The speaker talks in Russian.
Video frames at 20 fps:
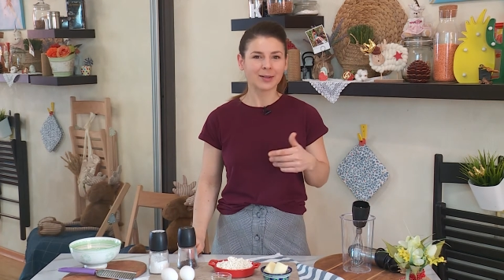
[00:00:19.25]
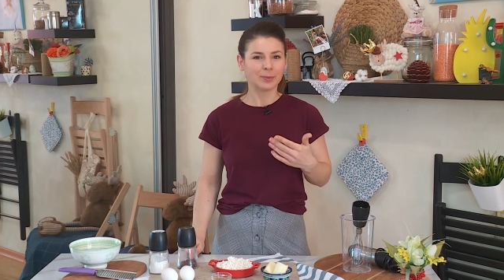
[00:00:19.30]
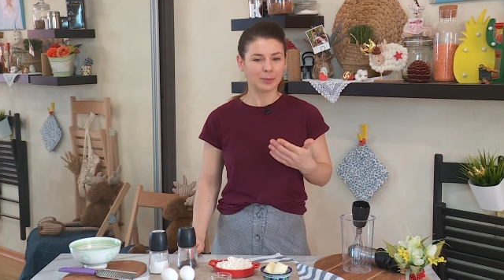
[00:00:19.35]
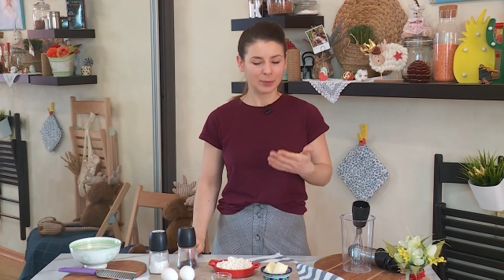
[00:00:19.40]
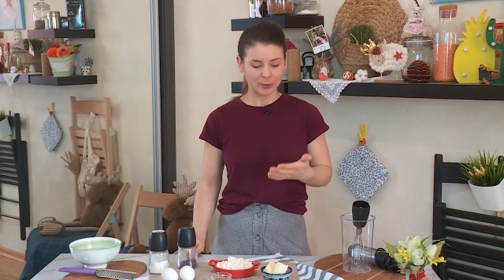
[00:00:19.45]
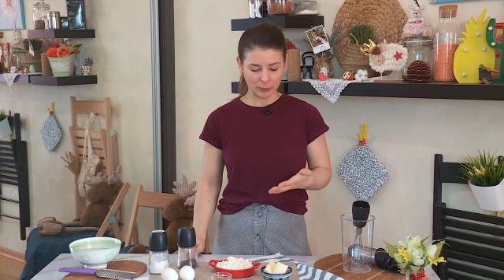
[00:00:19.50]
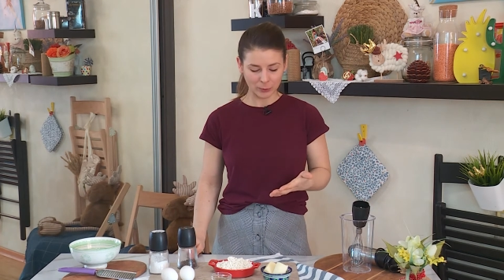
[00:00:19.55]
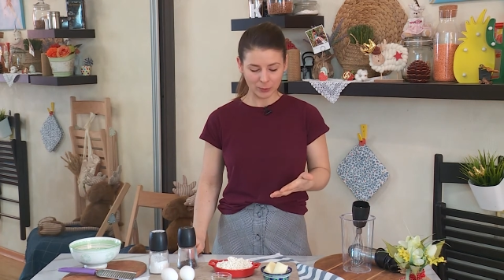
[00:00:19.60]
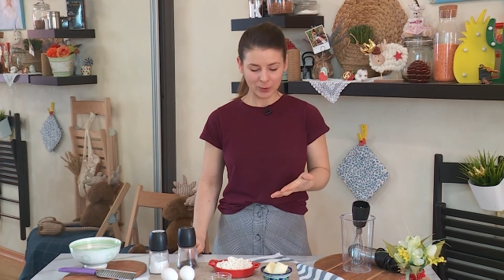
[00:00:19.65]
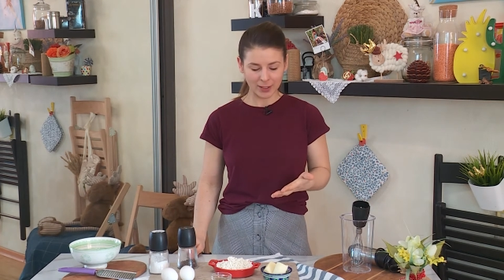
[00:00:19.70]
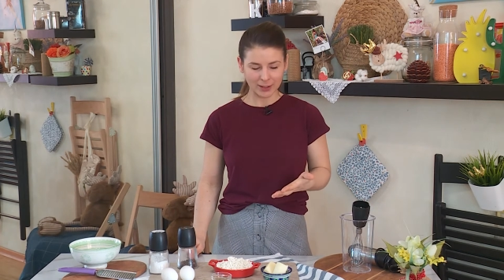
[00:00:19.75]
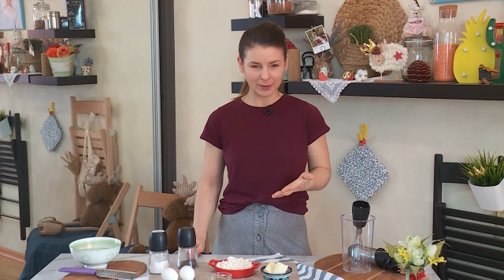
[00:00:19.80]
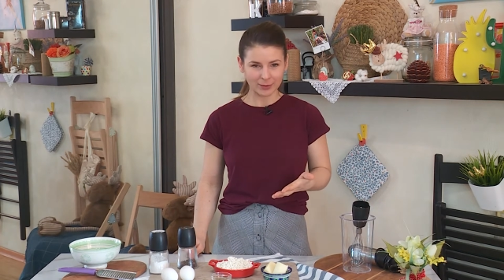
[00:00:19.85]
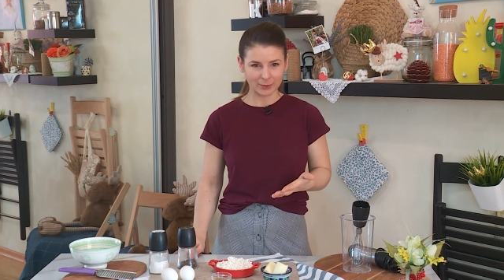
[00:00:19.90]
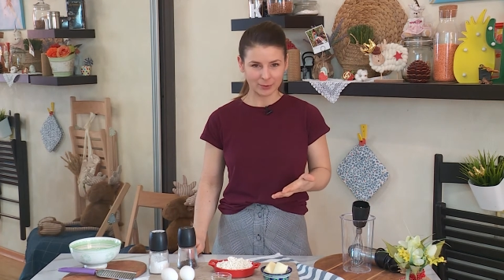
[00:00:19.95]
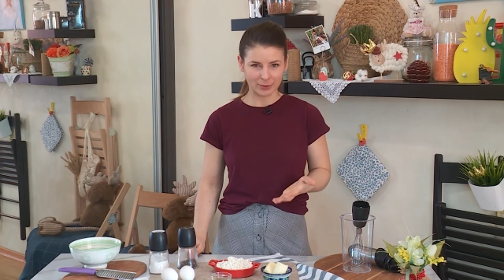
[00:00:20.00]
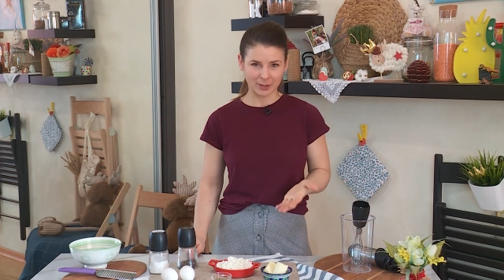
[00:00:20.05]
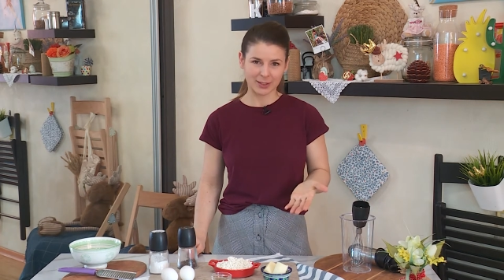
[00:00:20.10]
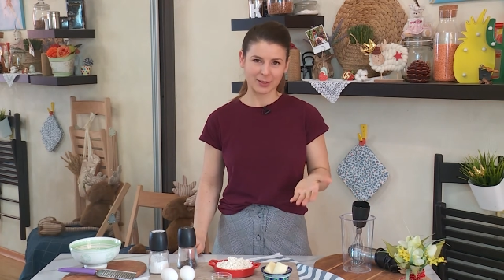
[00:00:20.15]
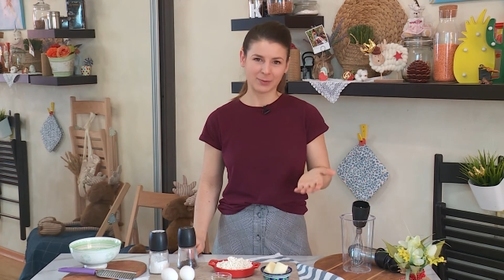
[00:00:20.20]
блюда
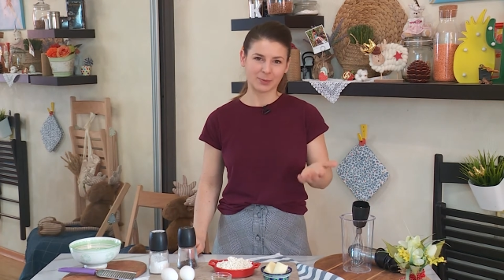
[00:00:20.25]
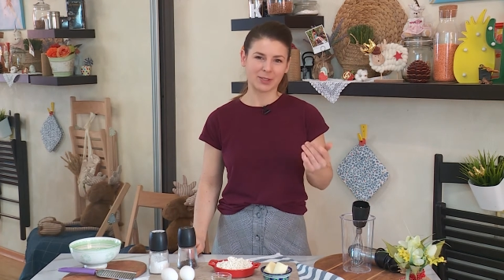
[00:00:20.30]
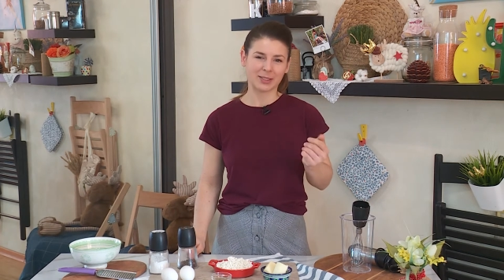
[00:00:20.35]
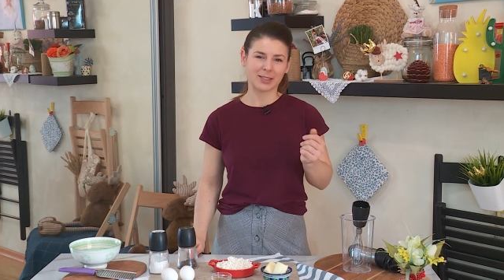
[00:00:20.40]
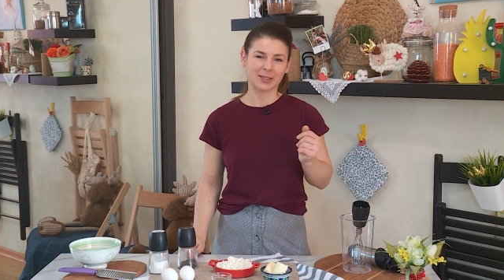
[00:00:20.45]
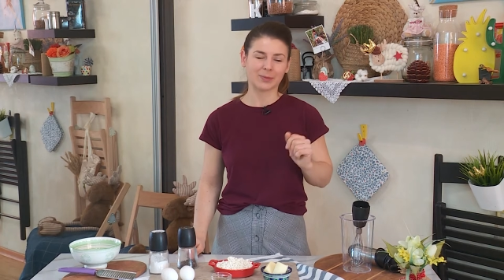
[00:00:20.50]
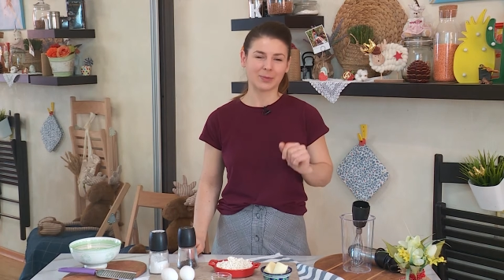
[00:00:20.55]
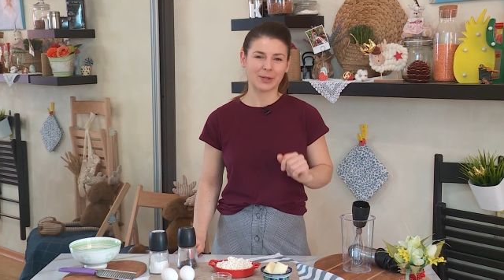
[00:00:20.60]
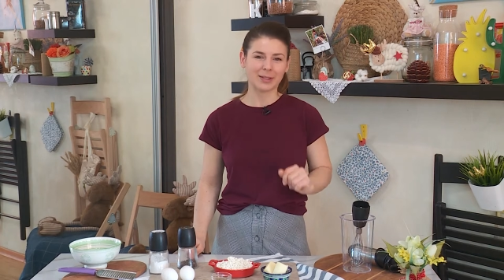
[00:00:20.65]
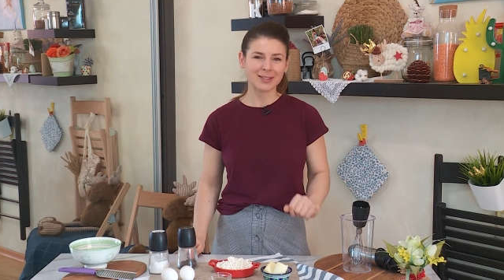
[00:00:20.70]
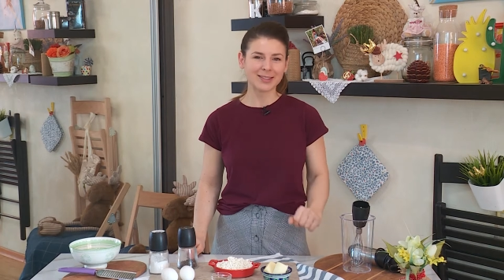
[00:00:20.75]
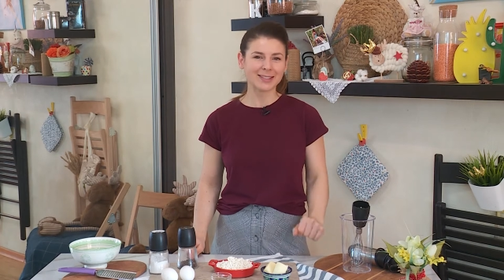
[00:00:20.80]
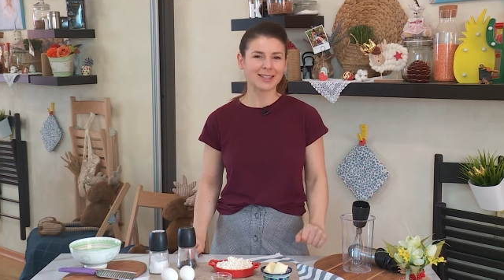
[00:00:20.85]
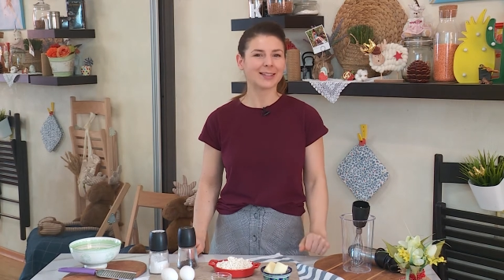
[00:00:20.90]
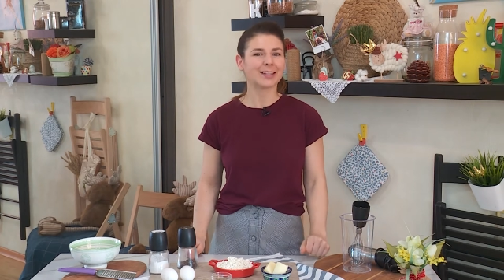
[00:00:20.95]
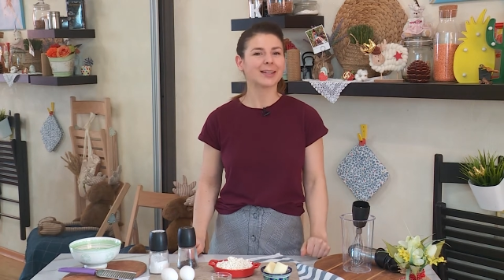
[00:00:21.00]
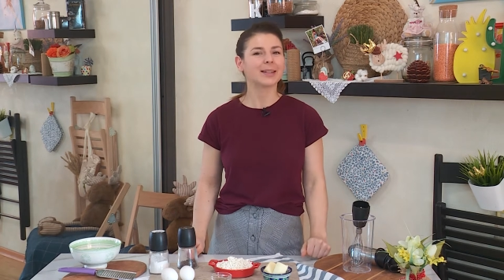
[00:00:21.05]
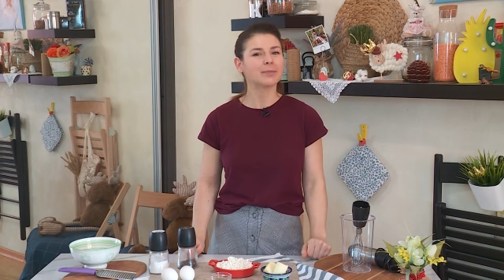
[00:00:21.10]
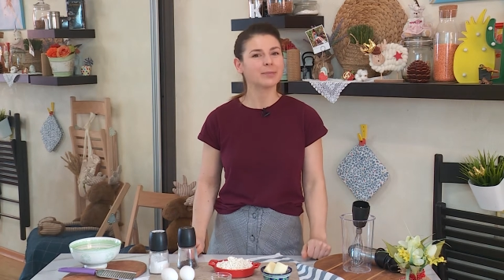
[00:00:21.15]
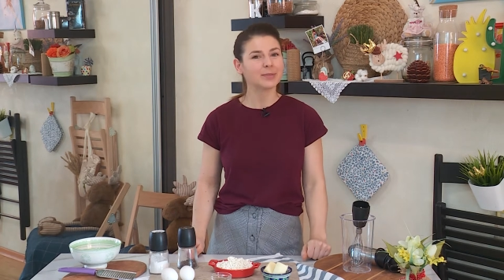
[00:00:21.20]
у нас просыпался
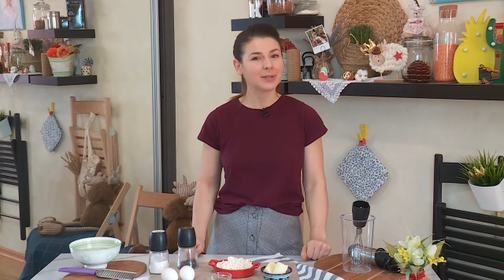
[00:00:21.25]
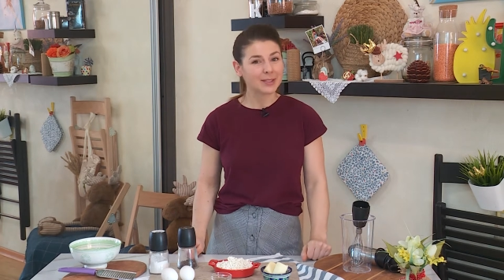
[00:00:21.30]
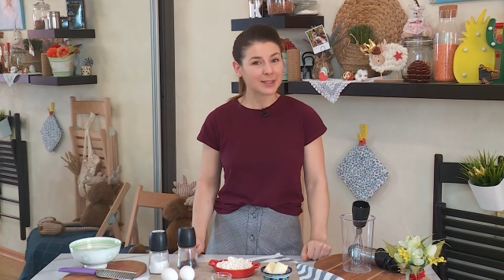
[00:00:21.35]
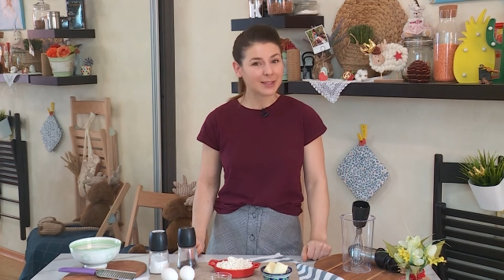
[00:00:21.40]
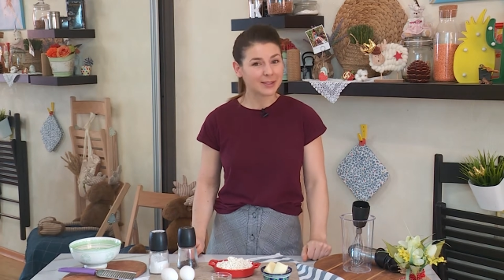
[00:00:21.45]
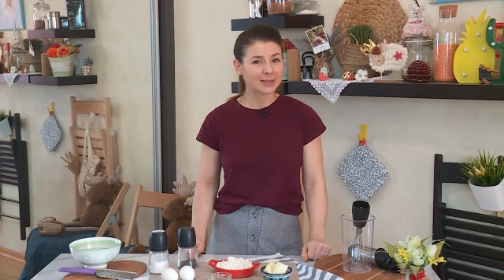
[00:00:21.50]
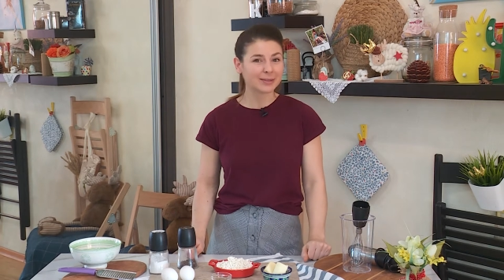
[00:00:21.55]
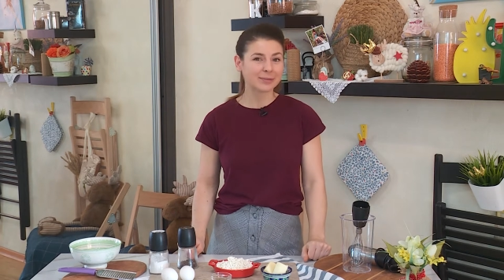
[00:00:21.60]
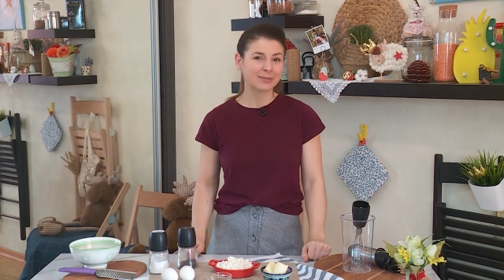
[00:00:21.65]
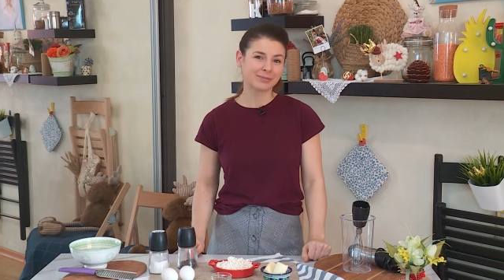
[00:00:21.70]
аппетит.